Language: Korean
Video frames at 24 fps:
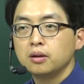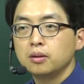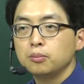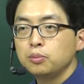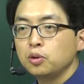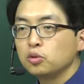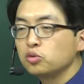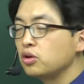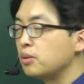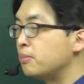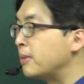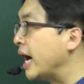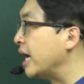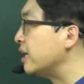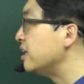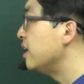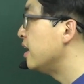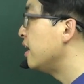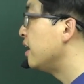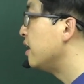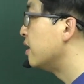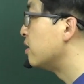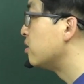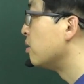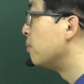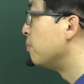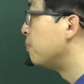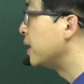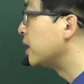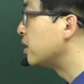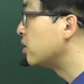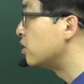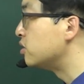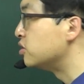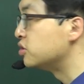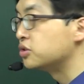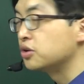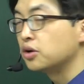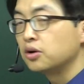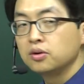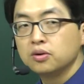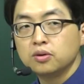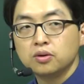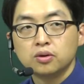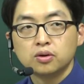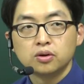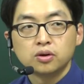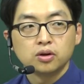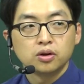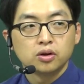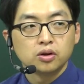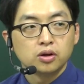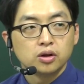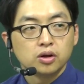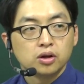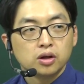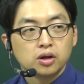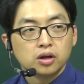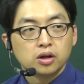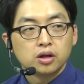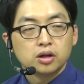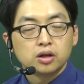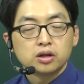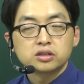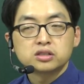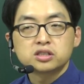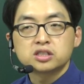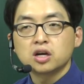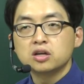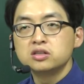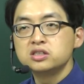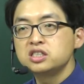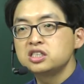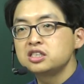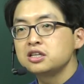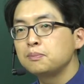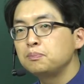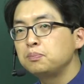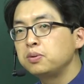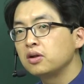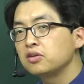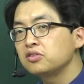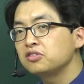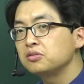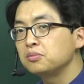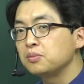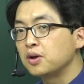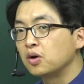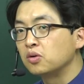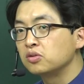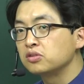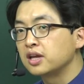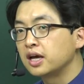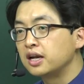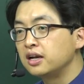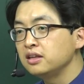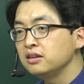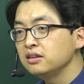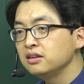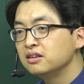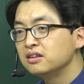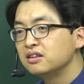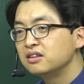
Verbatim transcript: 평소에 많이 얘기했던 패턴이죠. 전치사 플러스 명사는